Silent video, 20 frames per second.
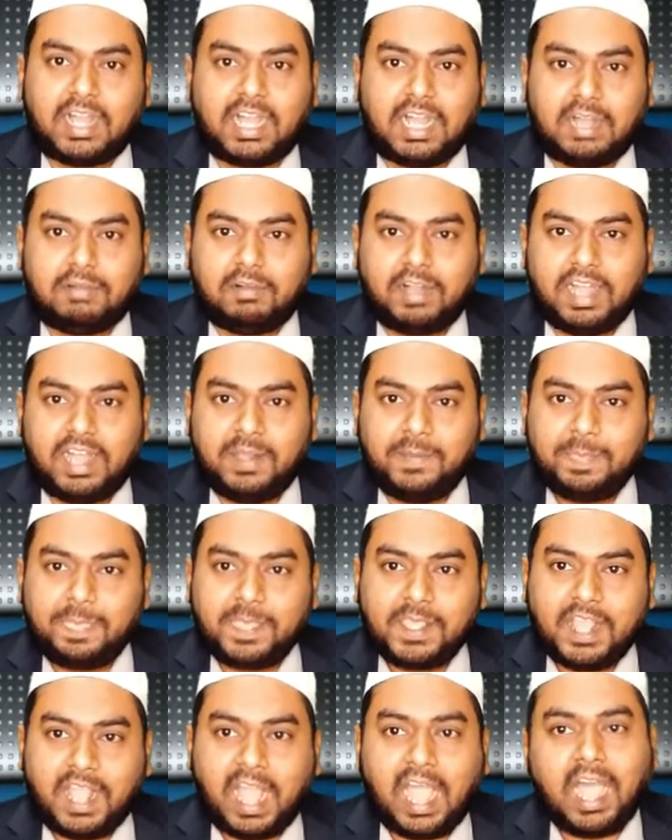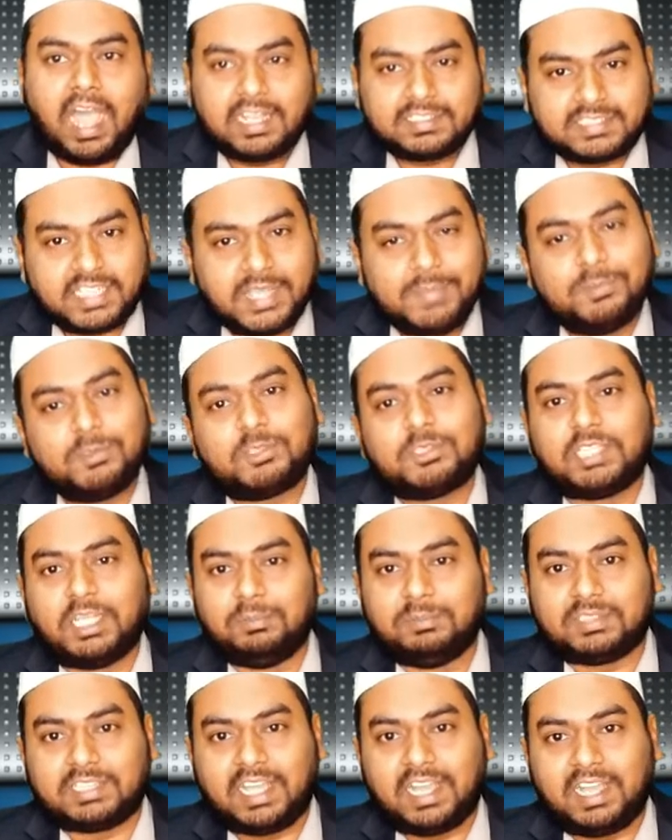வா வா ஆசை
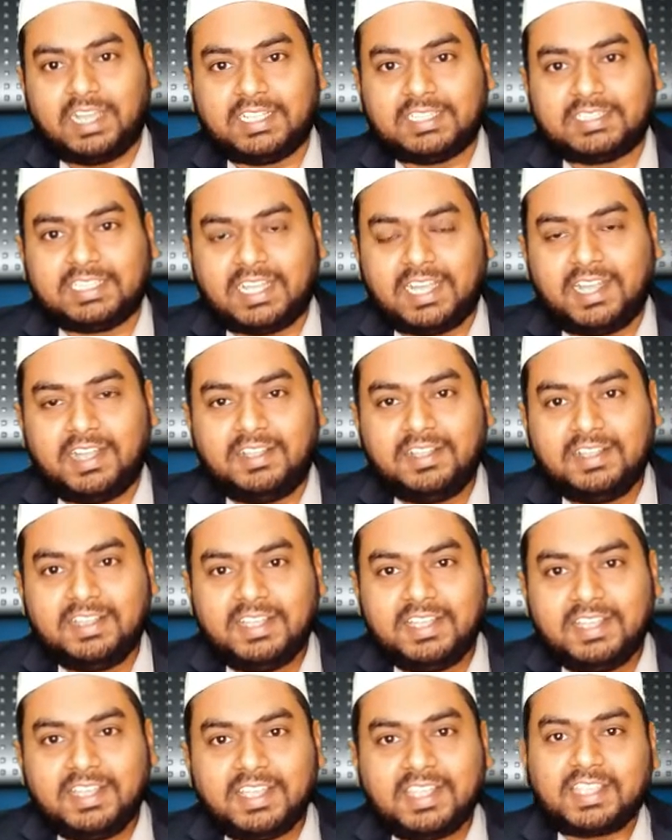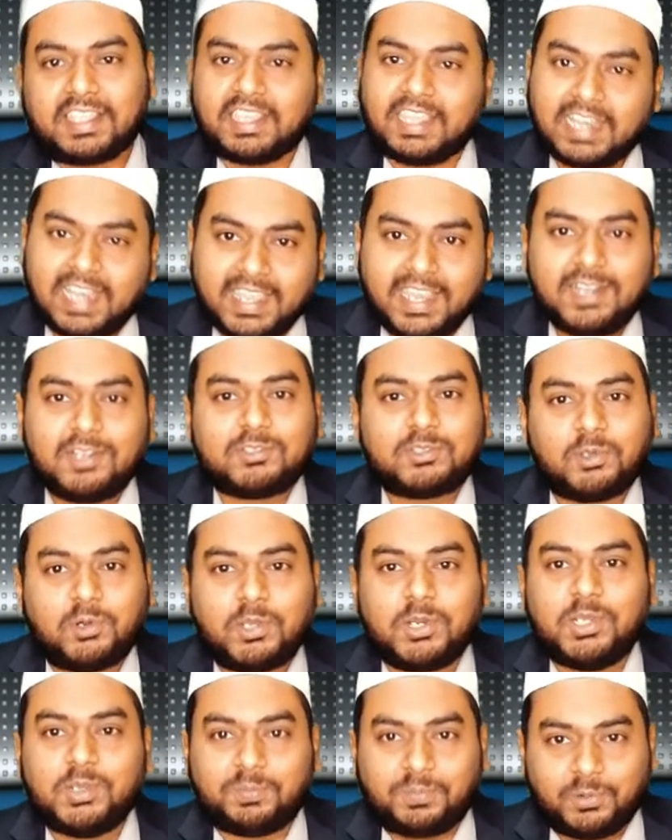முத்தம் தாத்தா இலையில்
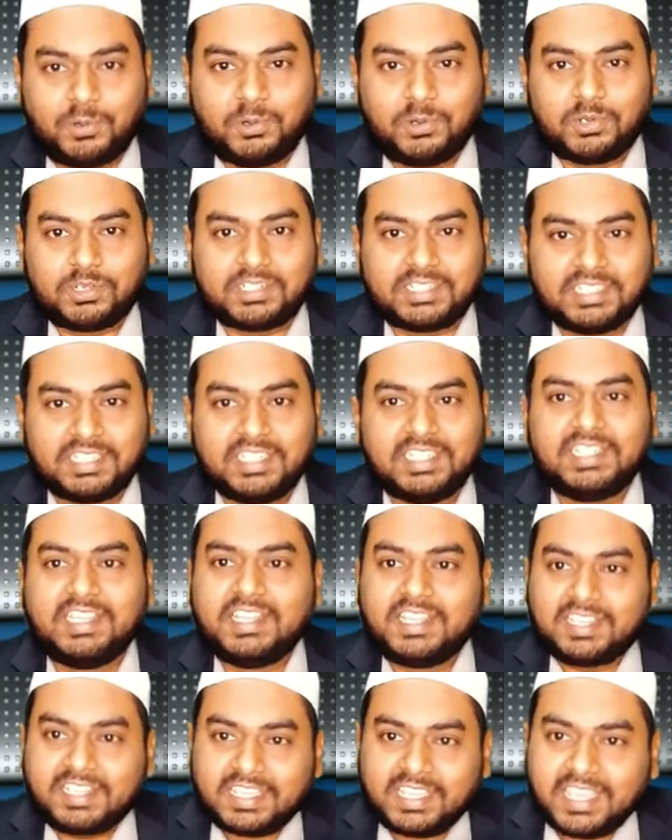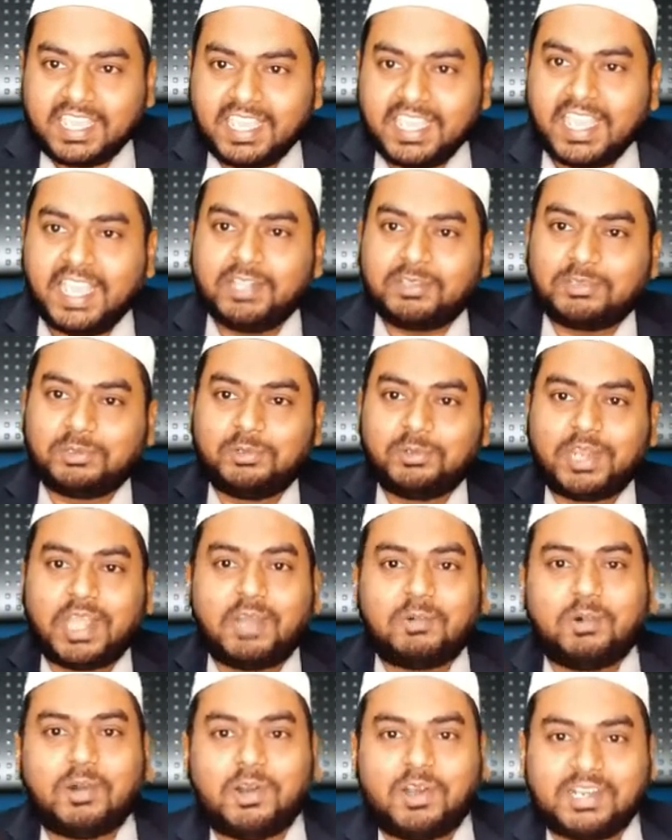சோறு போட்டு ஈயை தூர
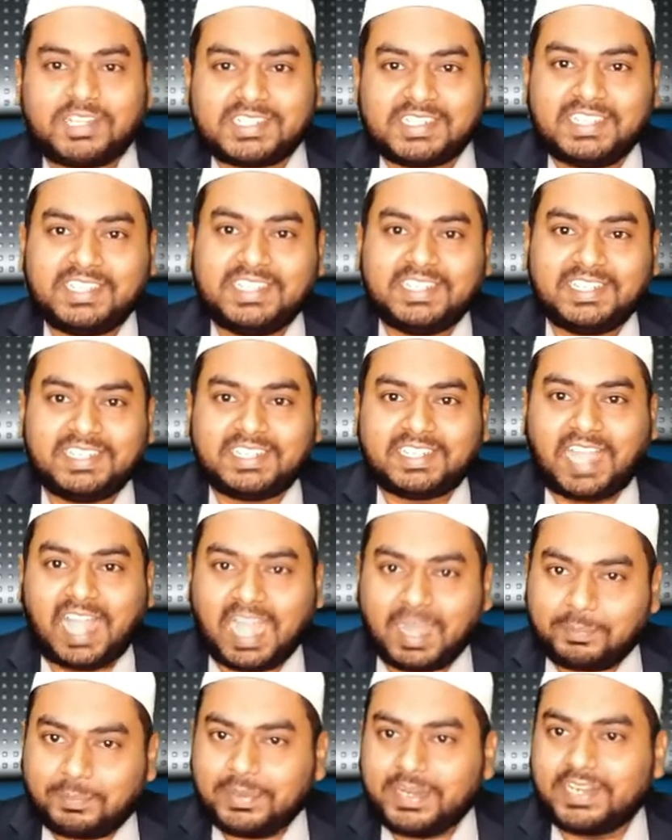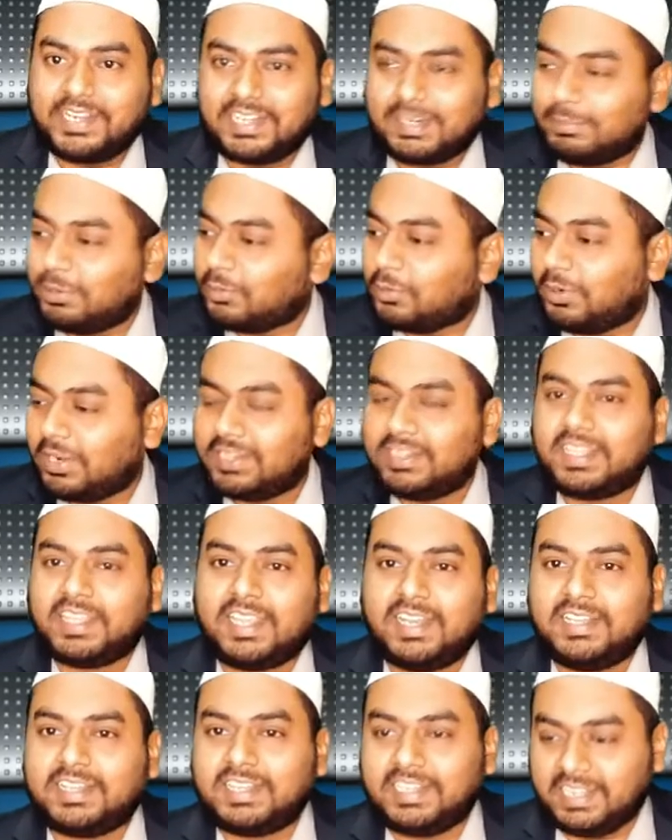ஓட்டு அப்படின்னு நம்ம
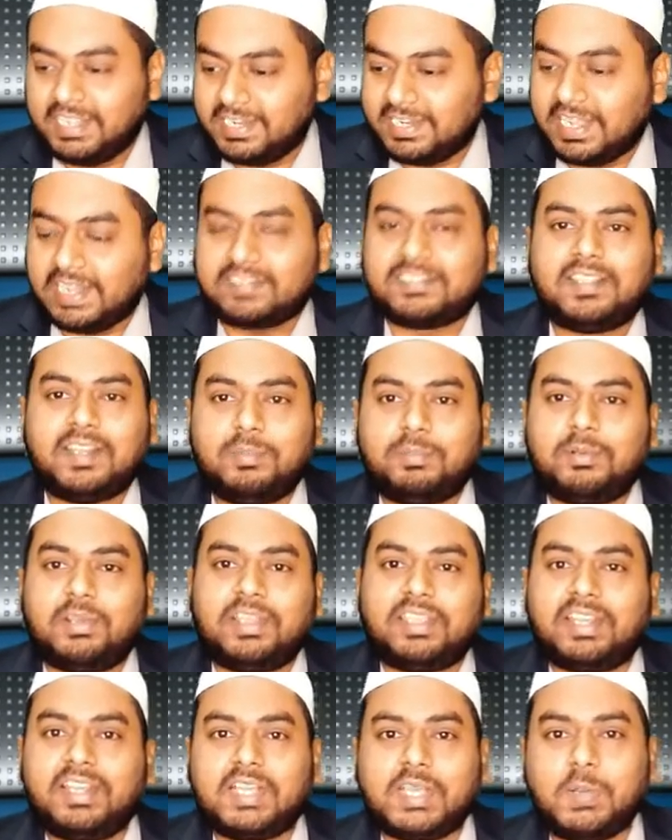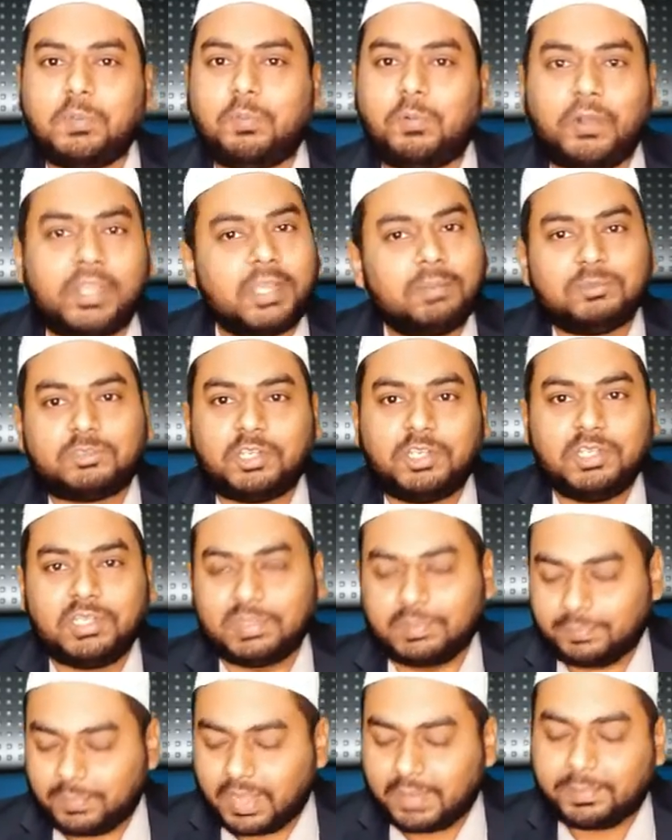குழந்தைங்களுக்கு நர்சரி பிள்ளைங்களுக்கு போயம் சொல்லி
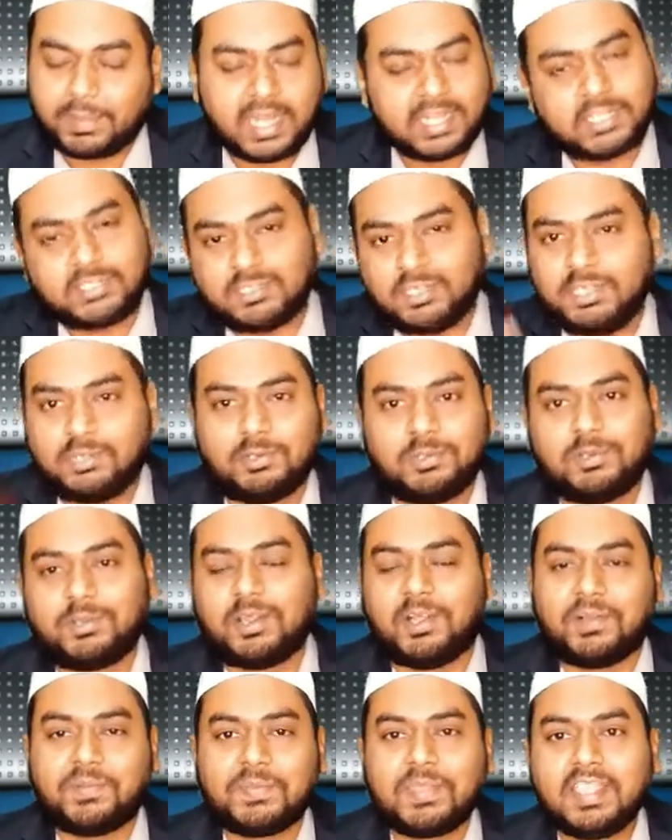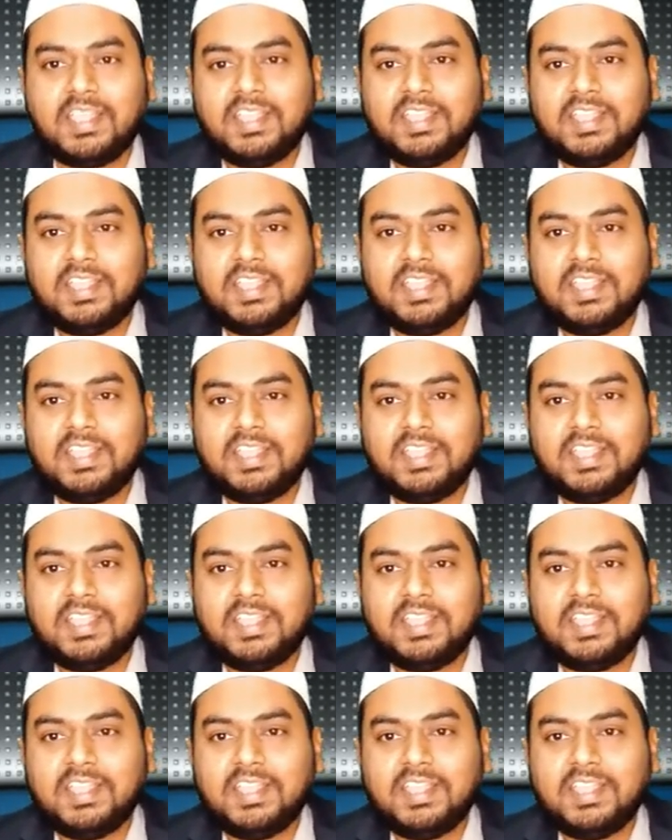பா பாட்டு சொல்லி கொடுக்குறோம்